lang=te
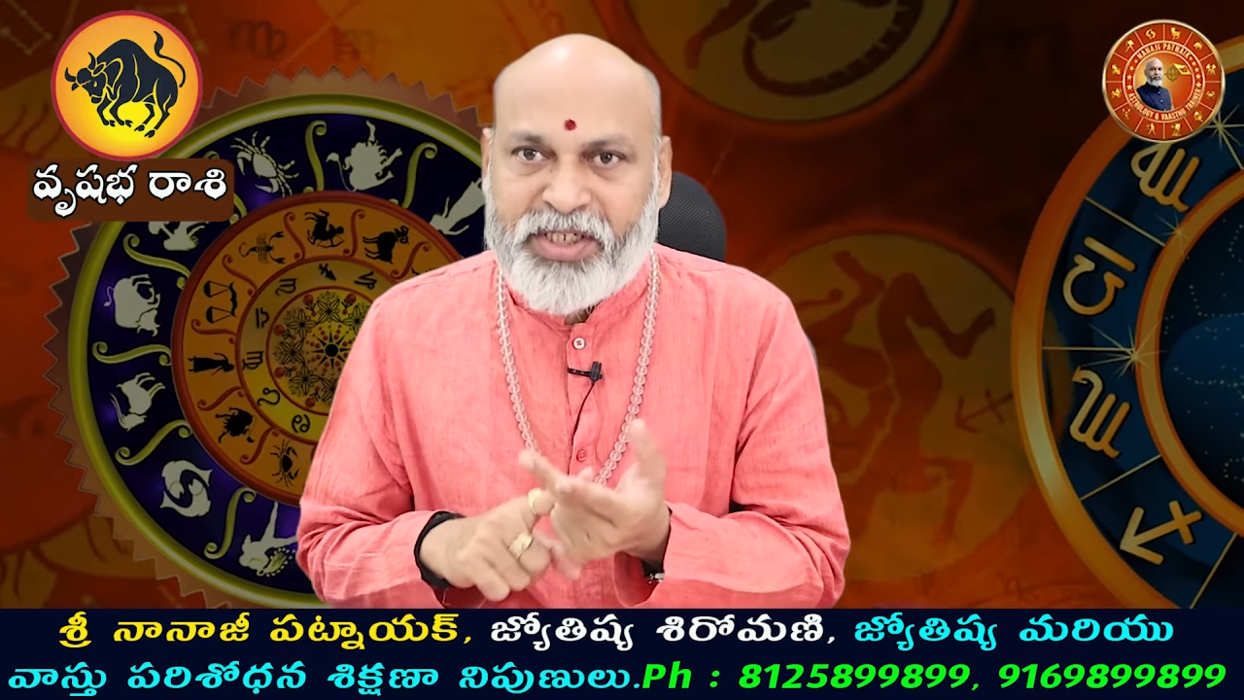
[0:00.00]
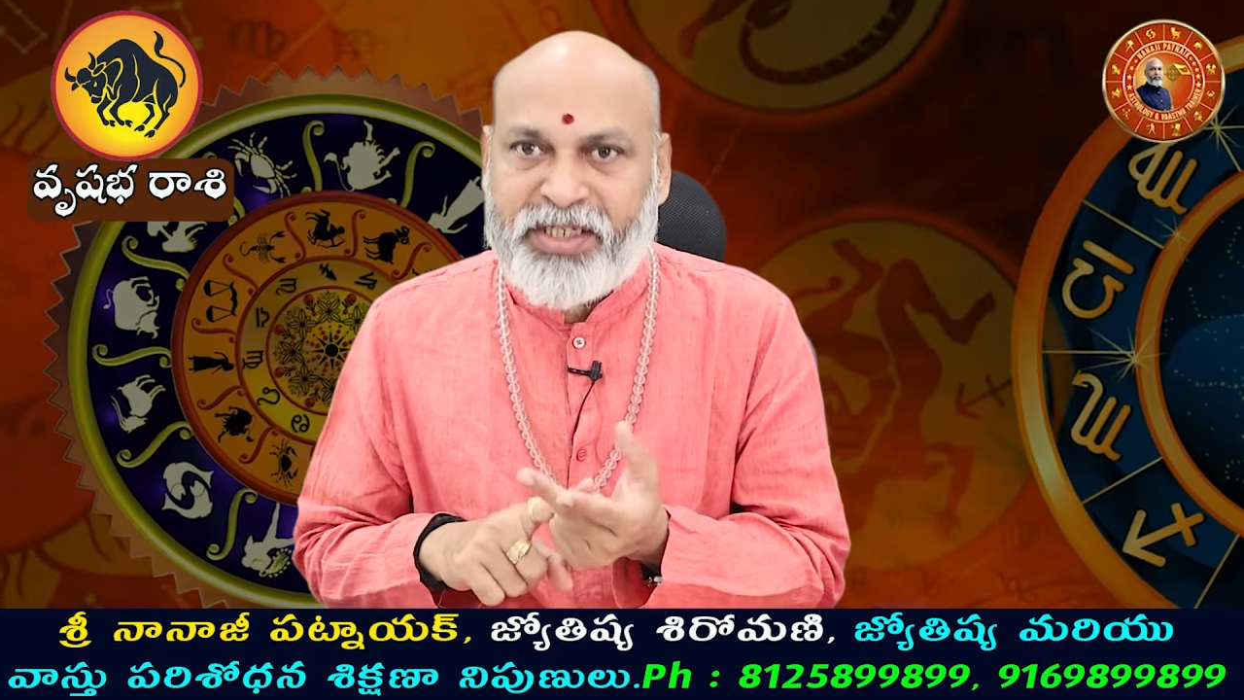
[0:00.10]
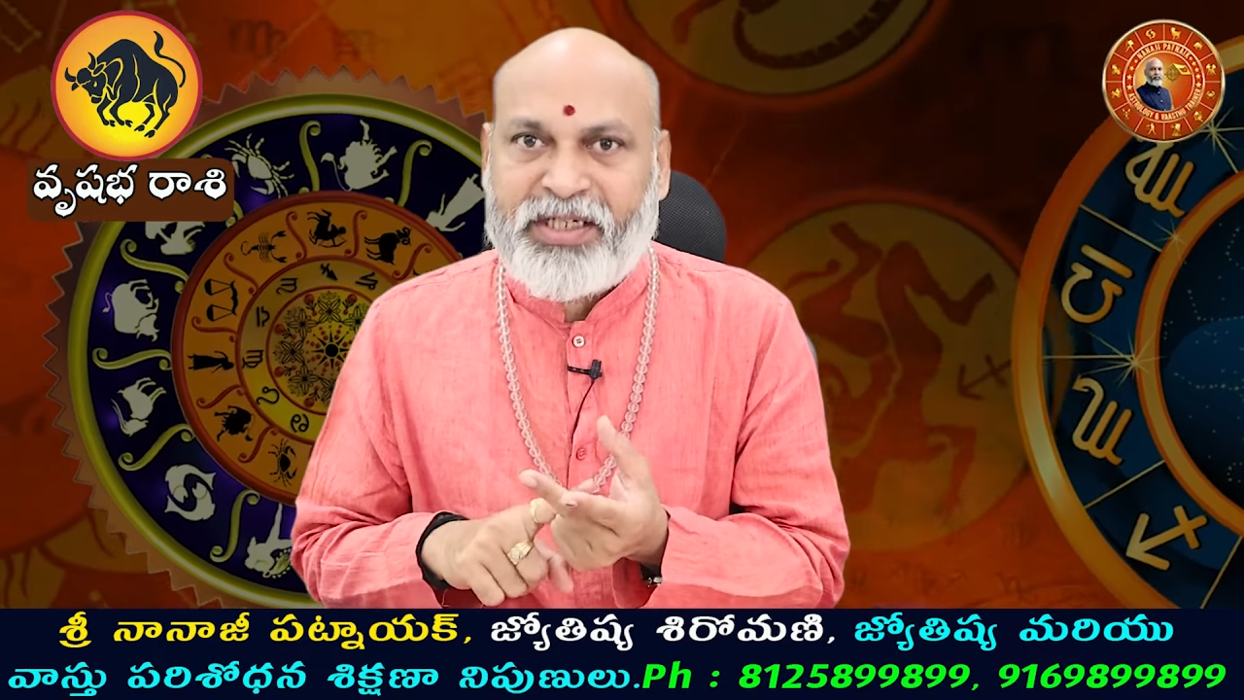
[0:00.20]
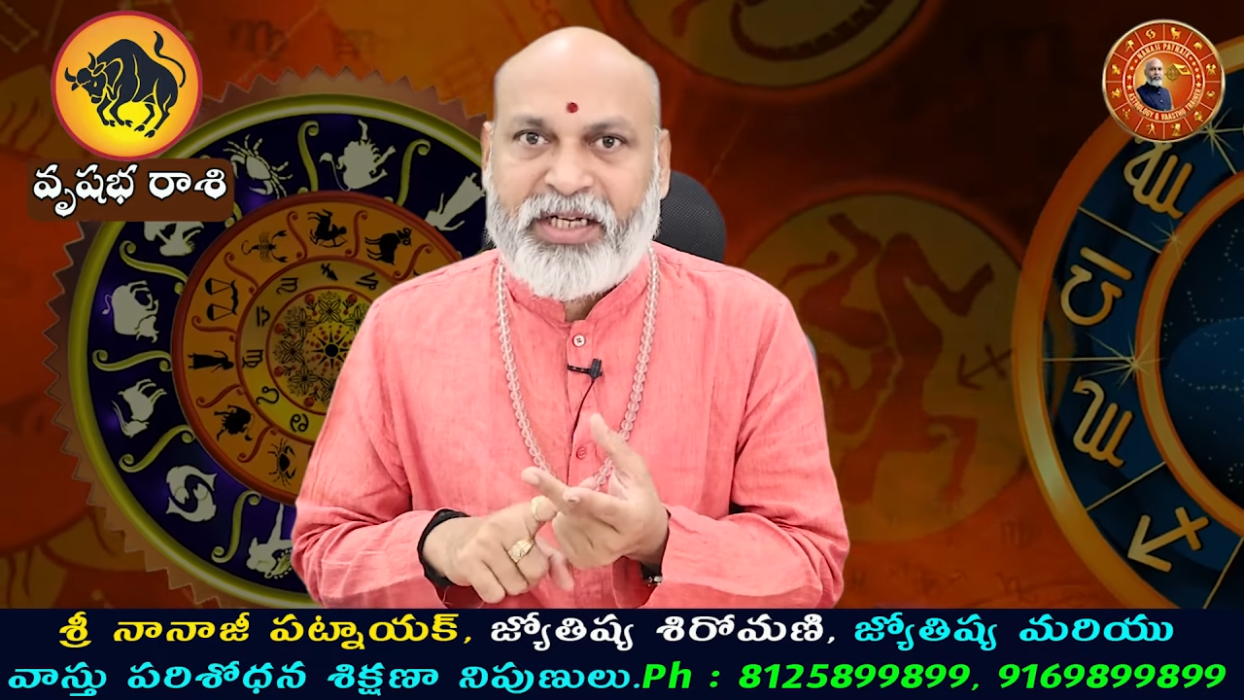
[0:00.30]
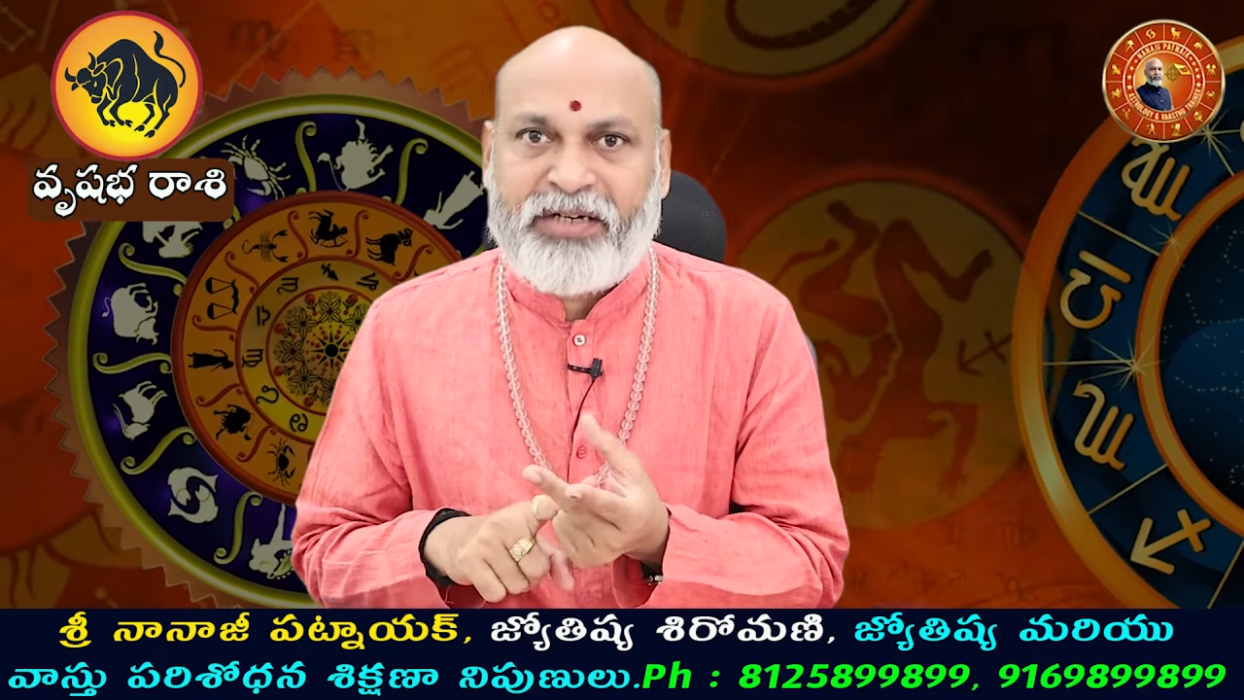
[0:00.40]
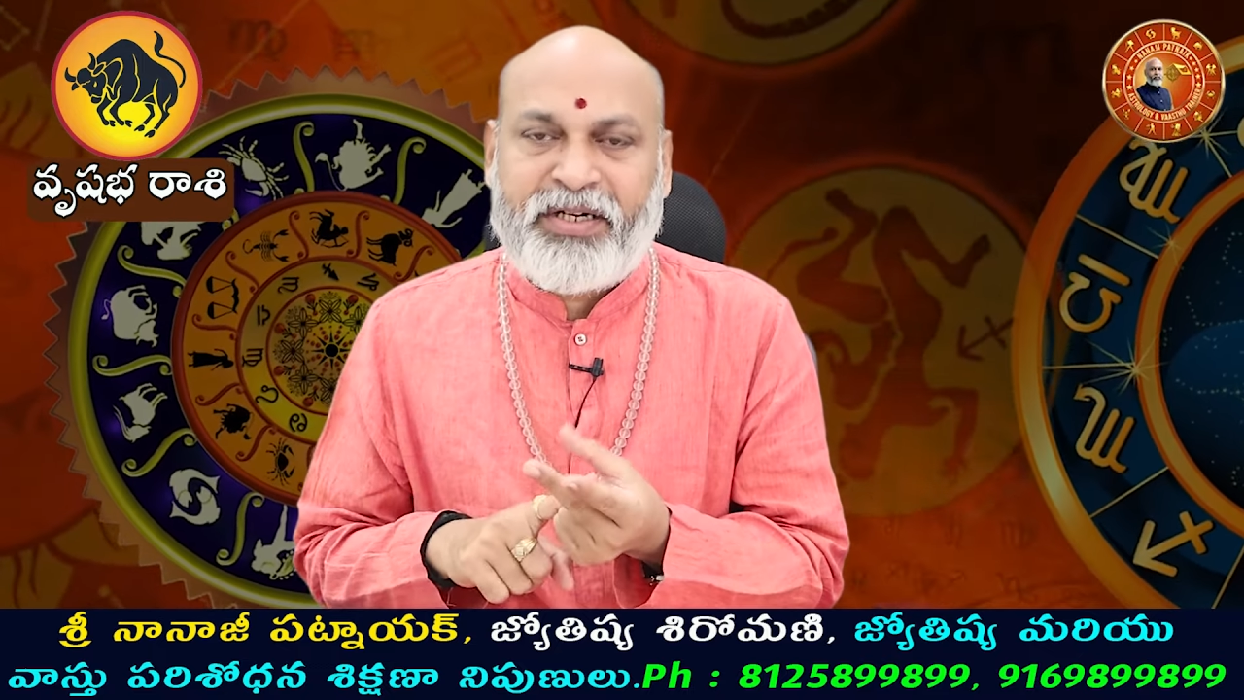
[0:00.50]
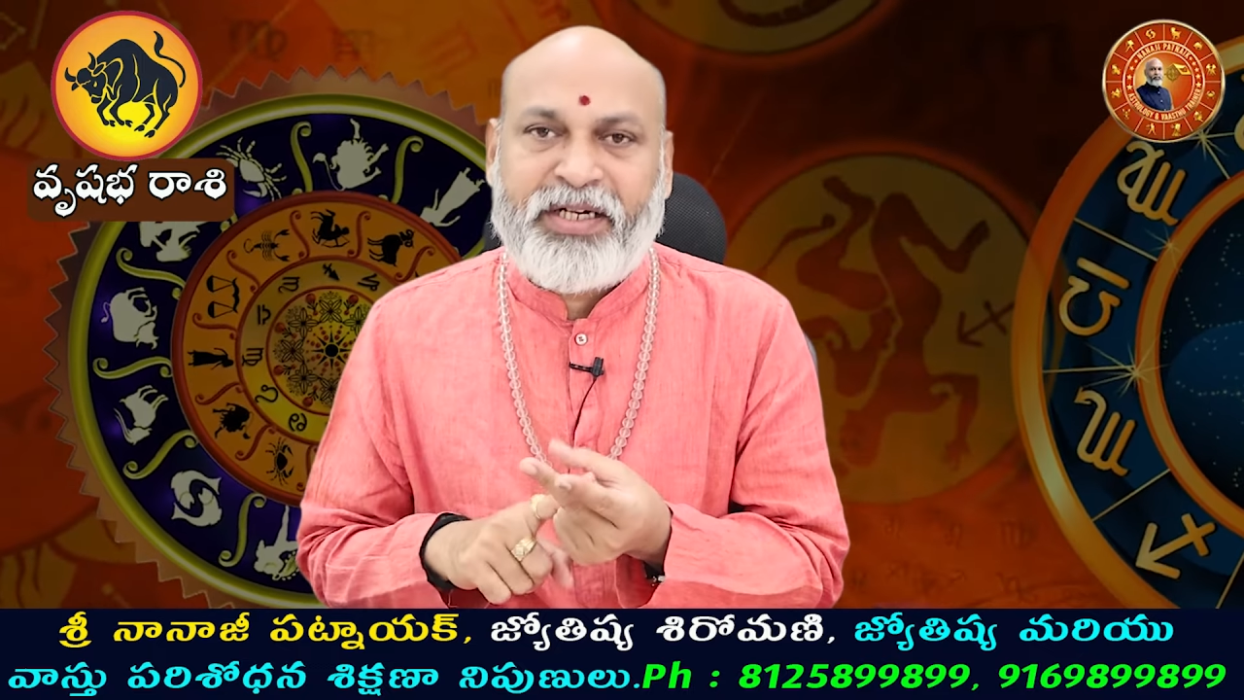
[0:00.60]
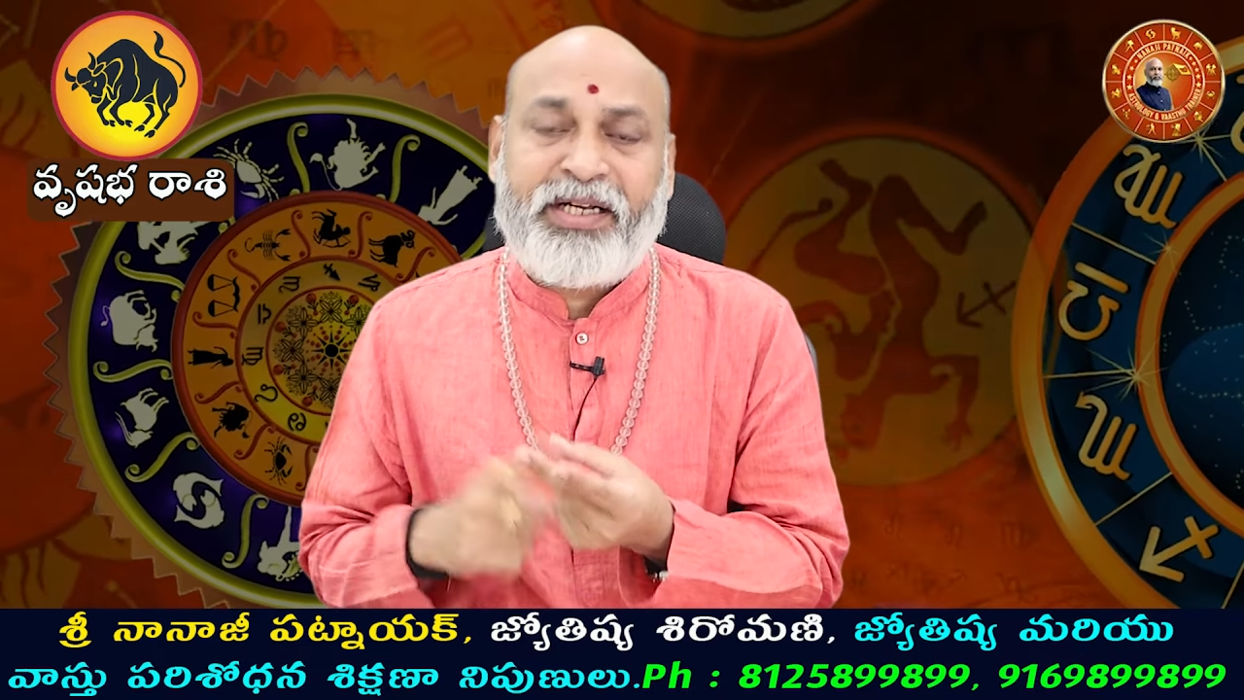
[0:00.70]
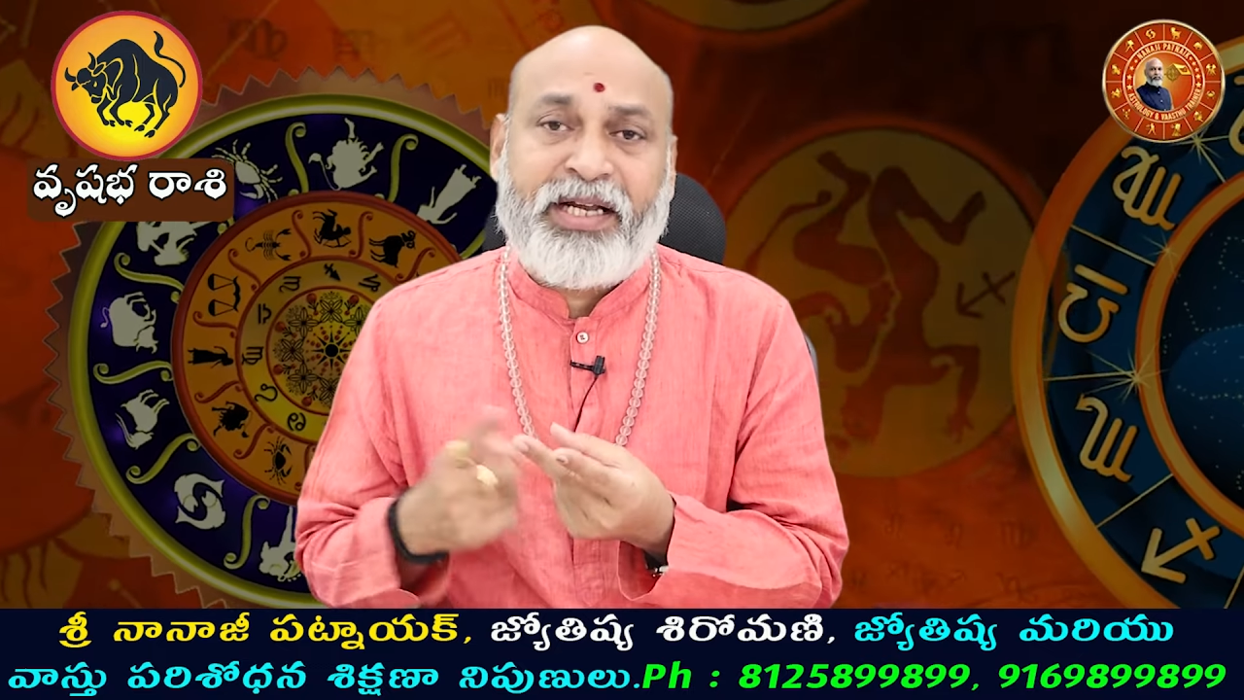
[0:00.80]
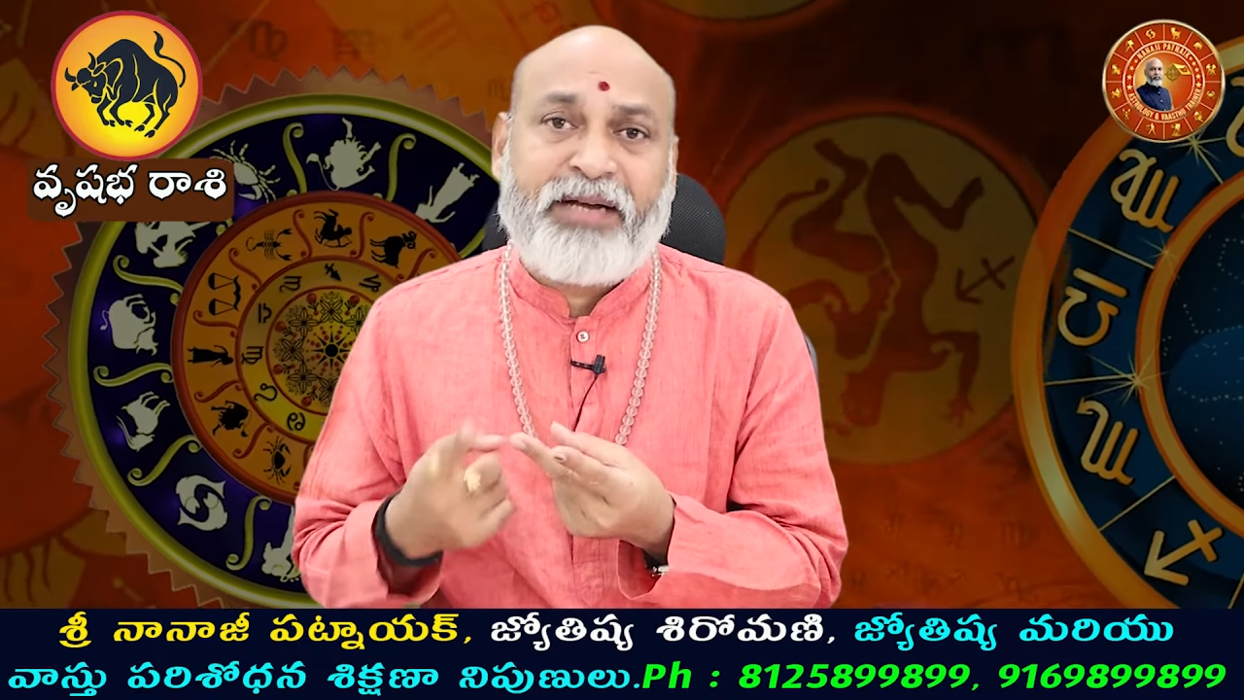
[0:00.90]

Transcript: విషయం కానివ్వండి